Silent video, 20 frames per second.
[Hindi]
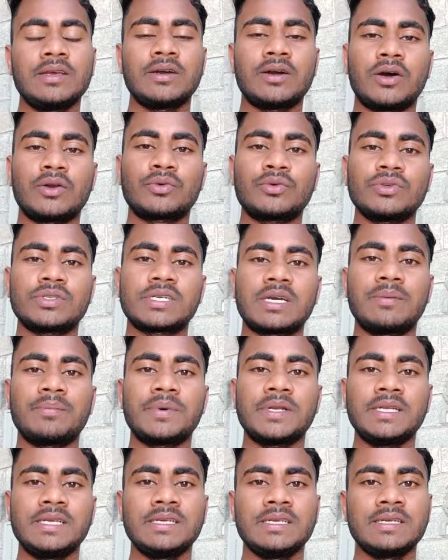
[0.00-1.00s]
और कुछ
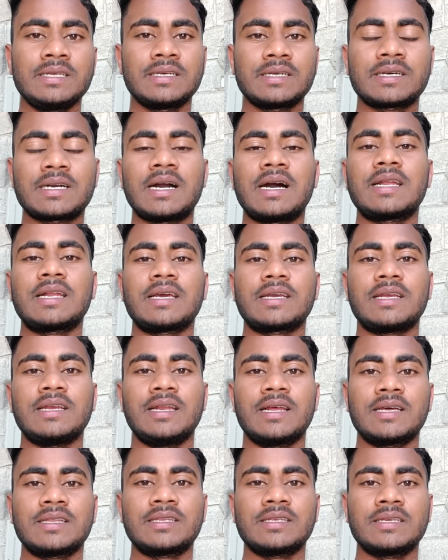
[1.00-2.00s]
कंपनी खाना
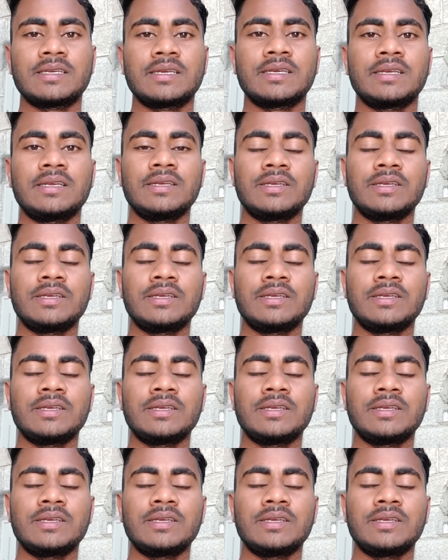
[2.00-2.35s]
खिलाती है